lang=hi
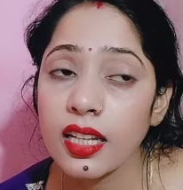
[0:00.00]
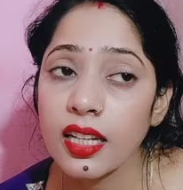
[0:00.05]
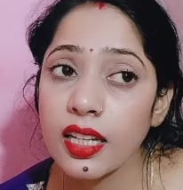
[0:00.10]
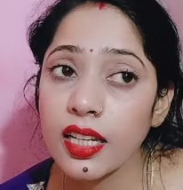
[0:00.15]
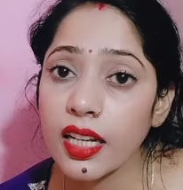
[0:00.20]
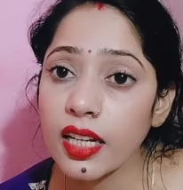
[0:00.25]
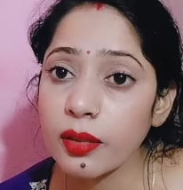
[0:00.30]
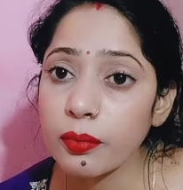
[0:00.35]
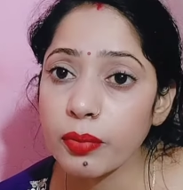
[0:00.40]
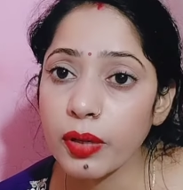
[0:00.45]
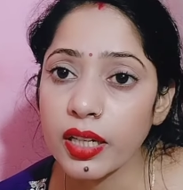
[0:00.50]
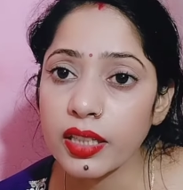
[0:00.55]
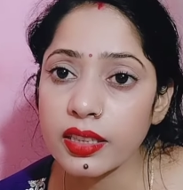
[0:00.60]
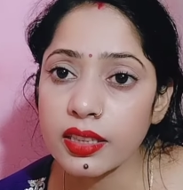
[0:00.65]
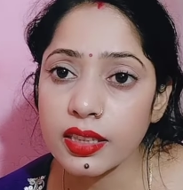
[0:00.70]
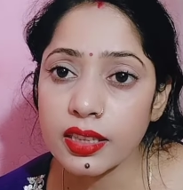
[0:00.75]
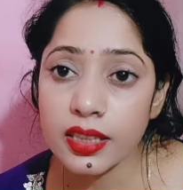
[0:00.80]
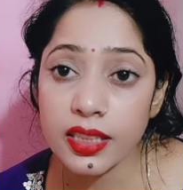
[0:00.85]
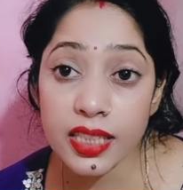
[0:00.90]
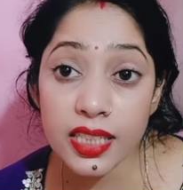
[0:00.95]
लगभग
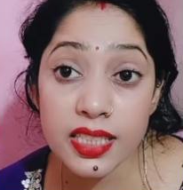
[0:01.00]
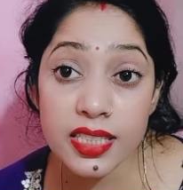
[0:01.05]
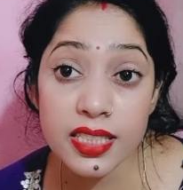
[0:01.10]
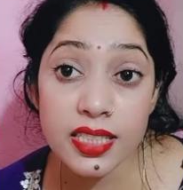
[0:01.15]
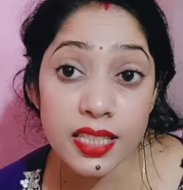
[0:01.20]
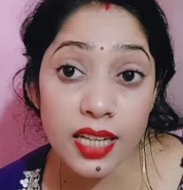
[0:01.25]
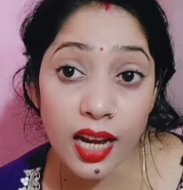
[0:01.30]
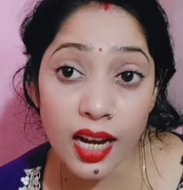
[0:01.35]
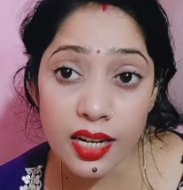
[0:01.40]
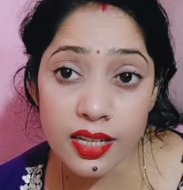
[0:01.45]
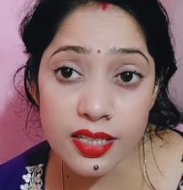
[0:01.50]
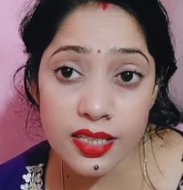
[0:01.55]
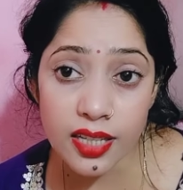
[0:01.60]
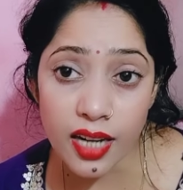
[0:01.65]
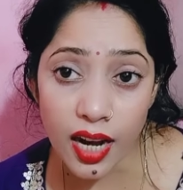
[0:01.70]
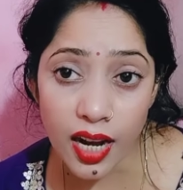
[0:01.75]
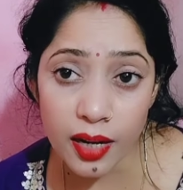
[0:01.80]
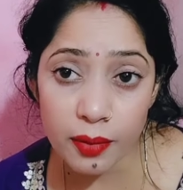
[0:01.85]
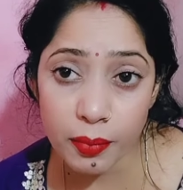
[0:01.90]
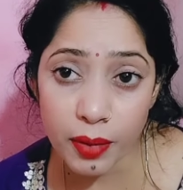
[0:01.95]
तीन चार
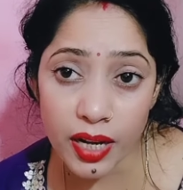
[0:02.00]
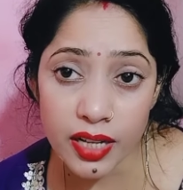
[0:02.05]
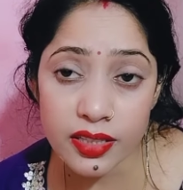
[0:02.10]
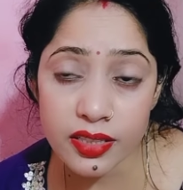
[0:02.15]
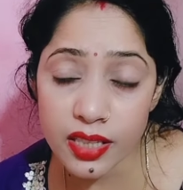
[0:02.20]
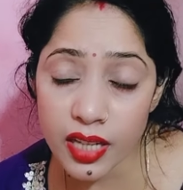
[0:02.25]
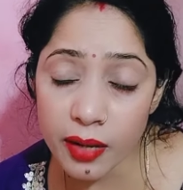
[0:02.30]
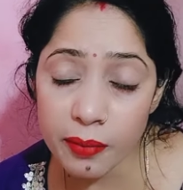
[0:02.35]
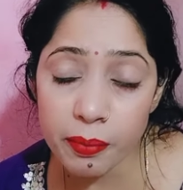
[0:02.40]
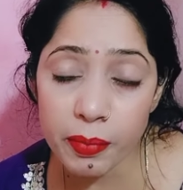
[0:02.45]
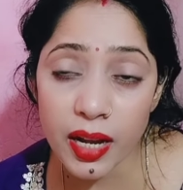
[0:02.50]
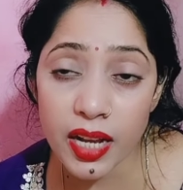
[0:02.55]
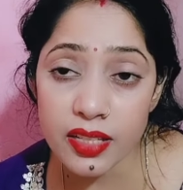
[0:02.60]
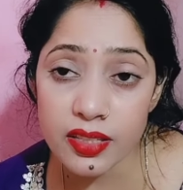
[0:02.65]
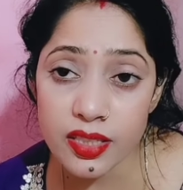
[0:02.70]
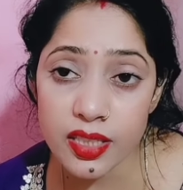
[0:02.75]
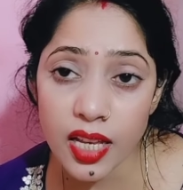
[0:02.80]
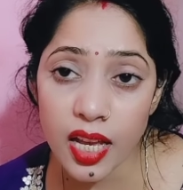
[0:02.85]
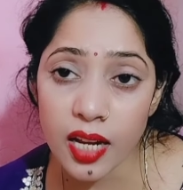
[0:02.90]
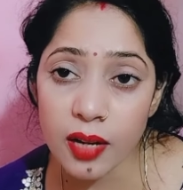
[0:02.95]
साल बाद चार
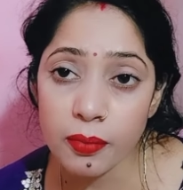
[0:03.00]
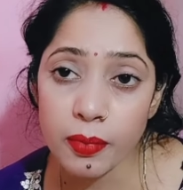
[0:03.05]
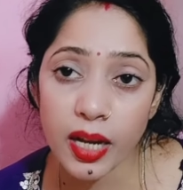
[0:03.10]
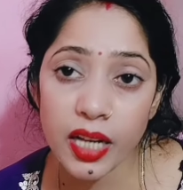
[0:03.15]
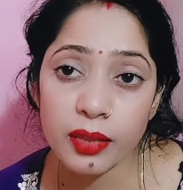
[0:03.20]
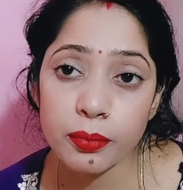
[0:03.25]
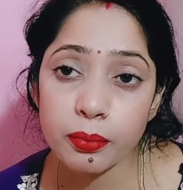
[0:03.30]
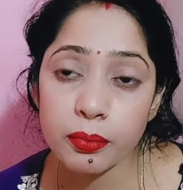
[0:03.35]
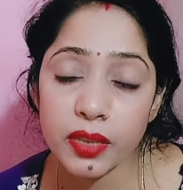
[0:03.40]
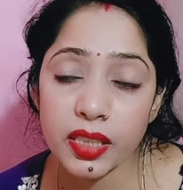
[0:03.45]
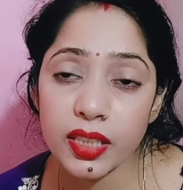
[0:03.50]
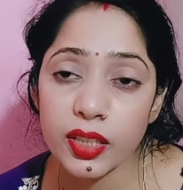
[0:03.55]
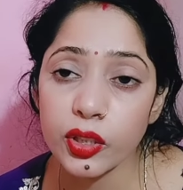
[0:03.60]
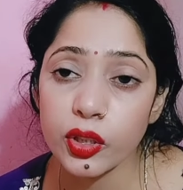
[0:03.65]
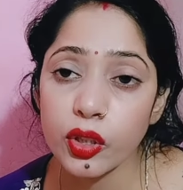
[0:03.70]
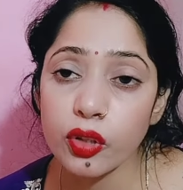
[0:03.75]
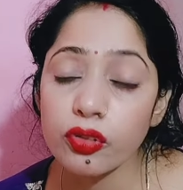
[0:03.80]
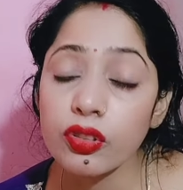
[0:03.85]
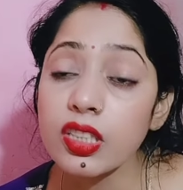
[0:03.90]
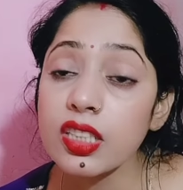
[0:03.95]
पांच साल बाद मिली
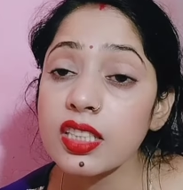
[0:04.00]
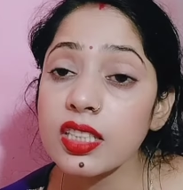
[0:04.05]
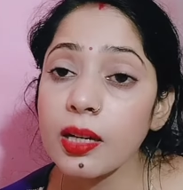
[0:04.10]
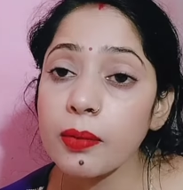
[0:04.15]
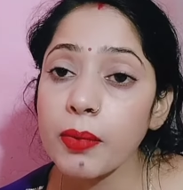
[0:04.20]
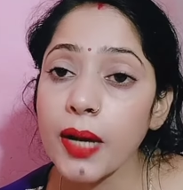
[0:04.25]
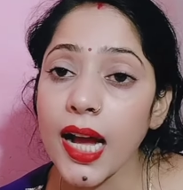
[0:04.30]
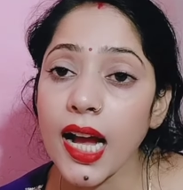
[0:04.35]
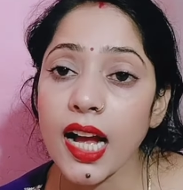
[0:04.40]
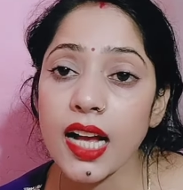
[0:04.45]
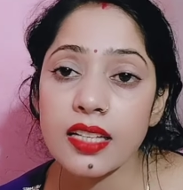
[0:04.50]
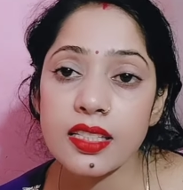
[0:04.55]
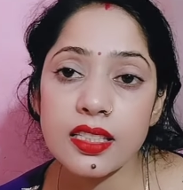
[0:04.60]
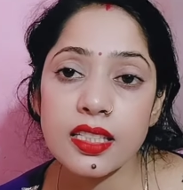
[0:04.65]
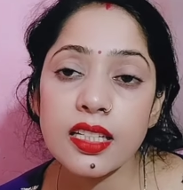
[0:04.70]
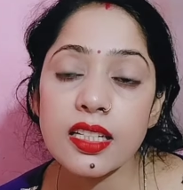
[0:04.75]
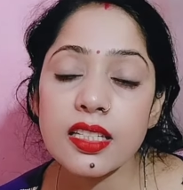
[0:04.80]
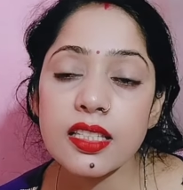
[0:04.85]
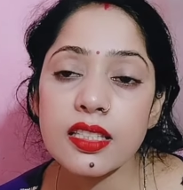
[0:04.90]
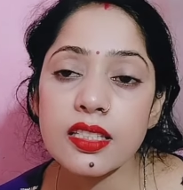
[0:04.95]
क्योंकि जब
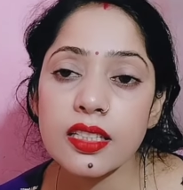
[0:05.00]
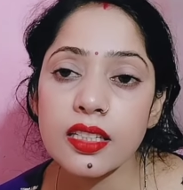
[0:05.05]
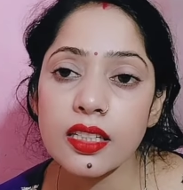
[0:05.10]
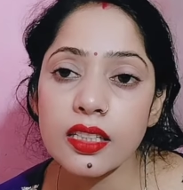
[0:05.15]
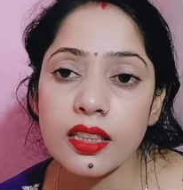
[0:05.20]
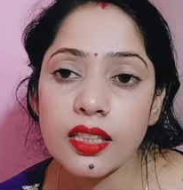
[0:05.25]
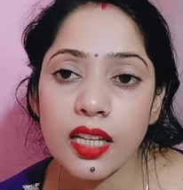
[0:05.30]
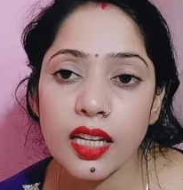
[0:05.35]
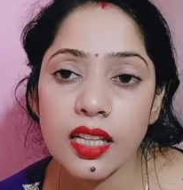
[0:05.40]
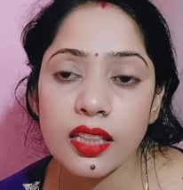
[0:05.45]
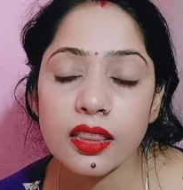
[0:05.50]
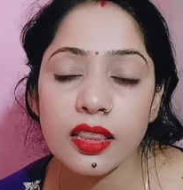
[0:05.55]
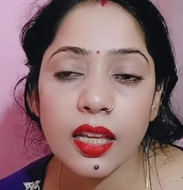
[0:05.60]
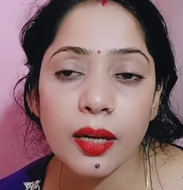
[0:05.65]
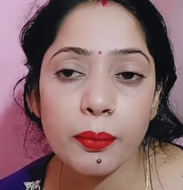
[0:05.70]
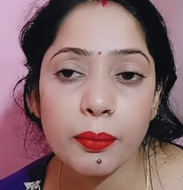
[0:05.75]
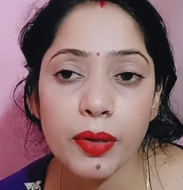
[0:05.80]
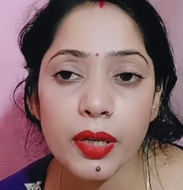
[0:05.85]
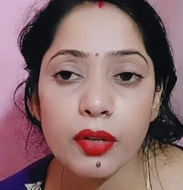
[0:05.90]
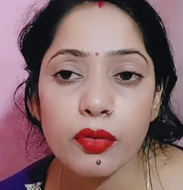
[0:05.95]
आशीष जी थे
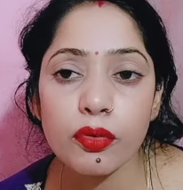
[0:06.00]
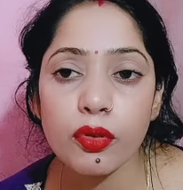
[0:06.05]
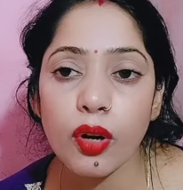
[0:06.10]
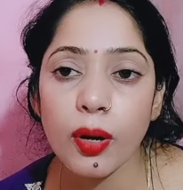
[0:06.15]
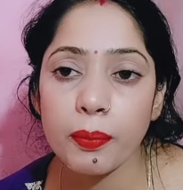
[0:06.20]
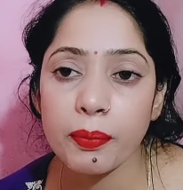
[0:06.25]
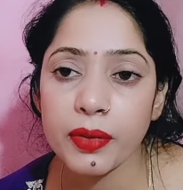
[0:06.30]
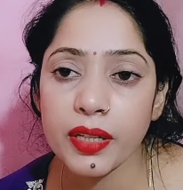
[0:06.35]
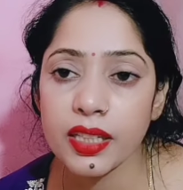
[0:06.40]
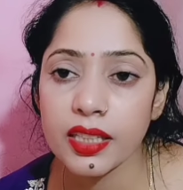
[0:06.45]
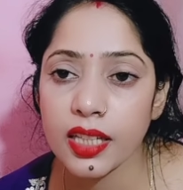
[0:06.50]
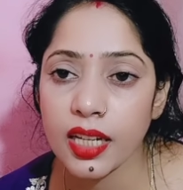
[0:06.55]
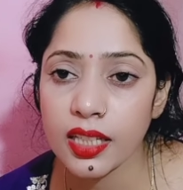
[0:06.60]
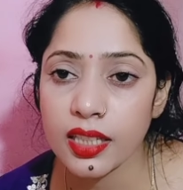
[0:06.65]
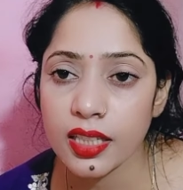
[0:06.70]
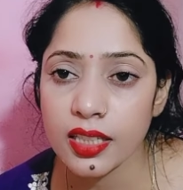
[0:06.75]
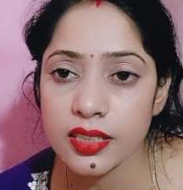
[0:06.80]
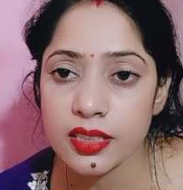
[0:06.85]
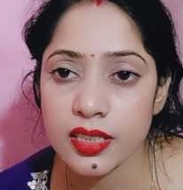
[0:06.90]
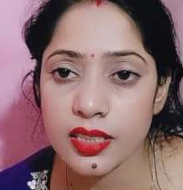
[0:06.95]
तब भी वो अपने
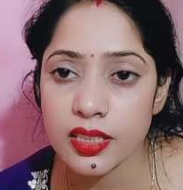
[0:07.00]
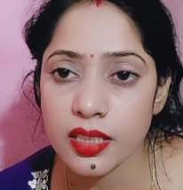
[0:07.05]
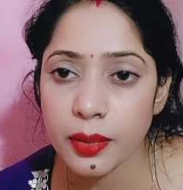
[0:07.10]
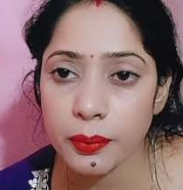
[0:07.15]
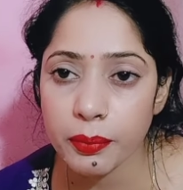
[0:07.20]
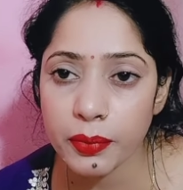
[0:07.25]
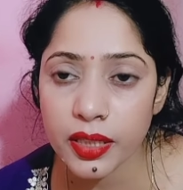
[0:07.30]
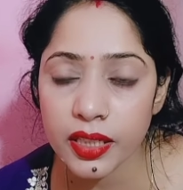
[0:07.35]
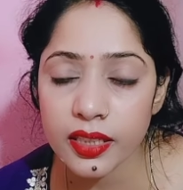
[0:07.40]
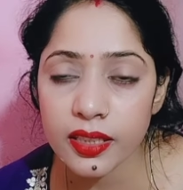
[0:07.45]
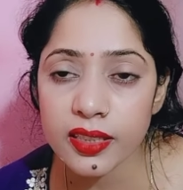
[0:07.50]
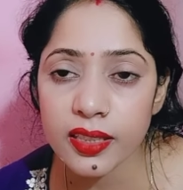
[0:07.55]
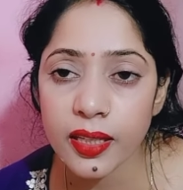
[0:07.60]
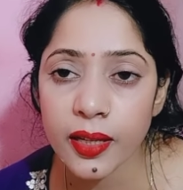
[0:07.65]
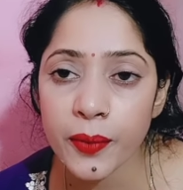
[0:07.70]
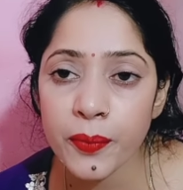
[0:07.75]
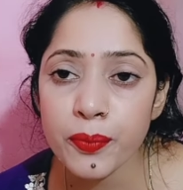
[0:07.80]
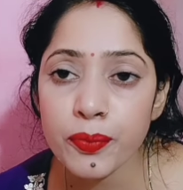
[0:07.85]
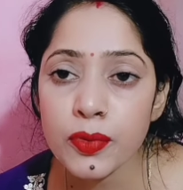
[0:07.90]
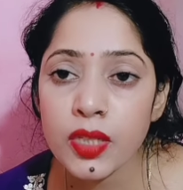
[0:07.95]
दादाजी से मिली
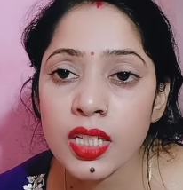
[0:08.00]
थी